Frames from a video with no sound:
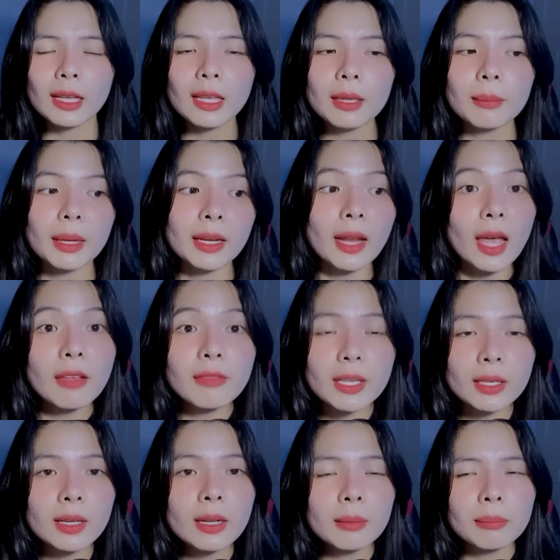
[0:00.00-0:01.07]
cái bạn để
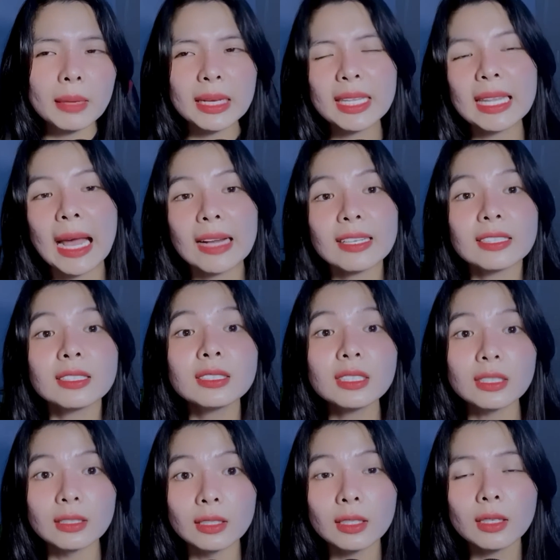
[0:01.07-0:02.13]
việc á bạn đi thẳng ra
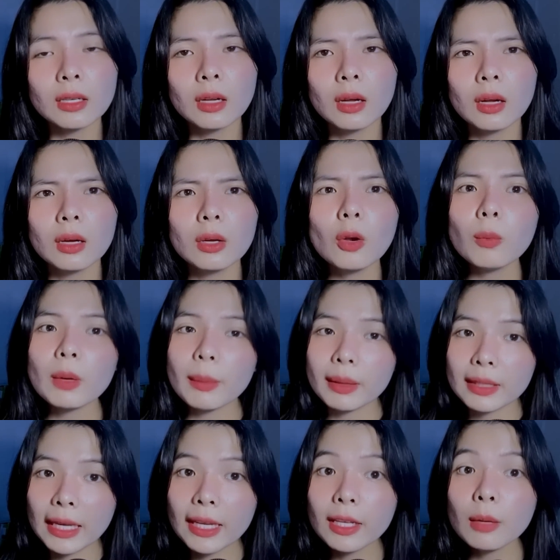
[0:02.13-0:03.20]
hướng cửa lúc này
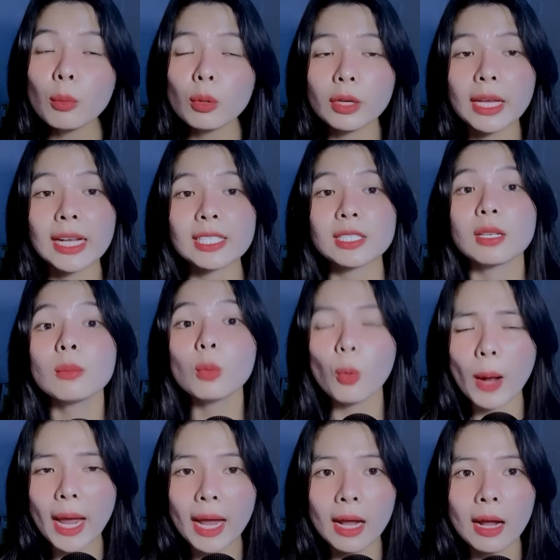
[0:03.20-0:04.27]
bạn thấy có một người hàng xóm
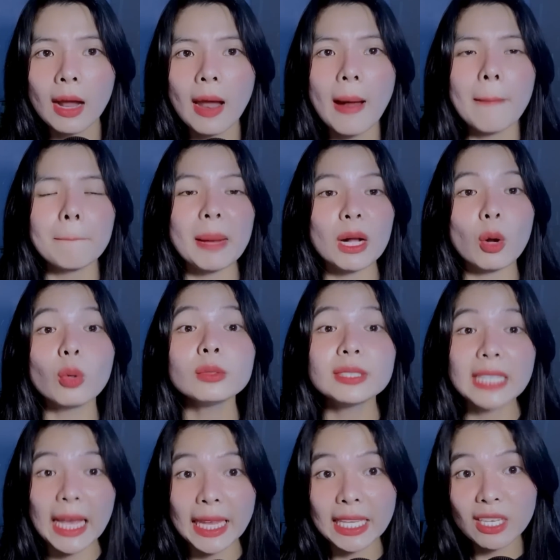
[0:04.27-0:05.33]
qua mà cổ
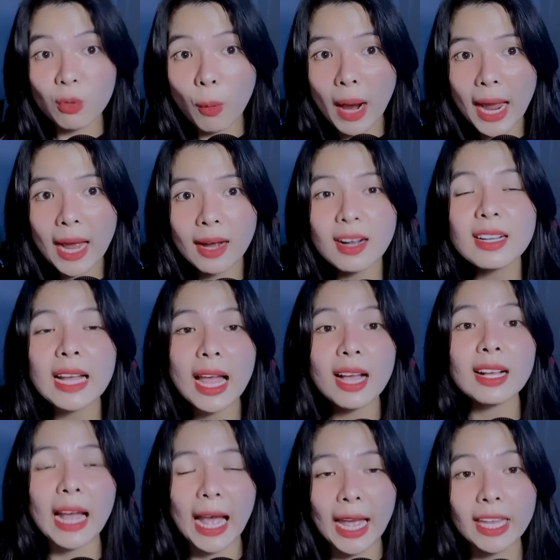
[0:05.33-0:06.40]
chạy qua hất
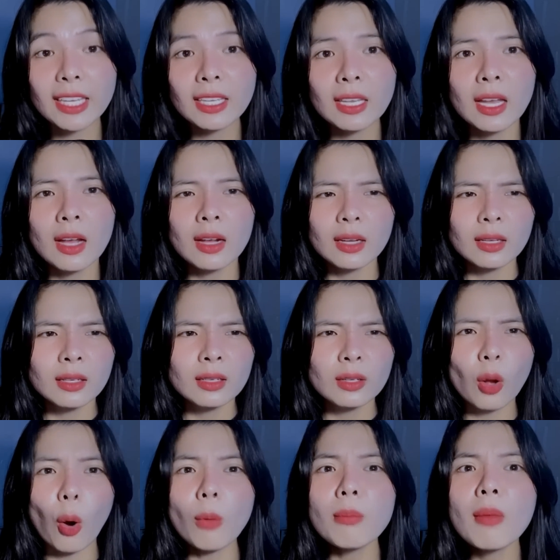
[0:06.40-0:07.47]
há hất hải
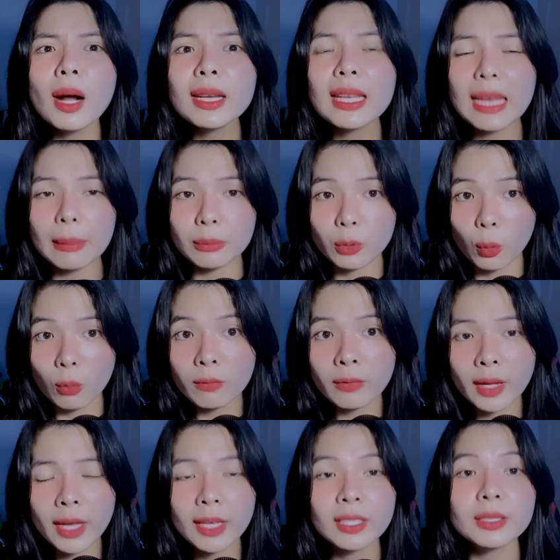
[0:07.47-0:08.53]
cổ mới đi làm
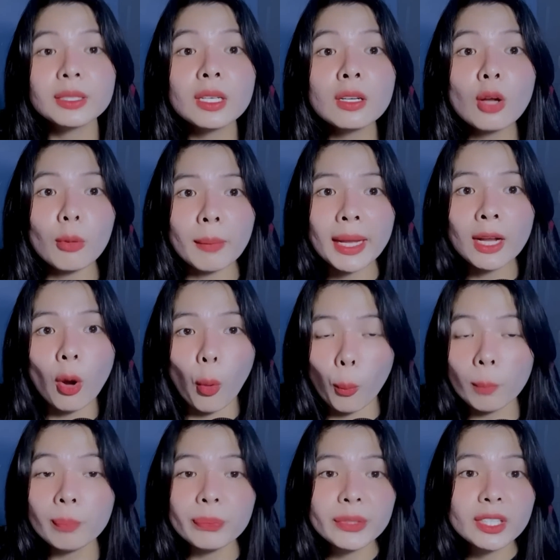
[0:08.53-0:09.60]
ruộng về chân còn mang ủng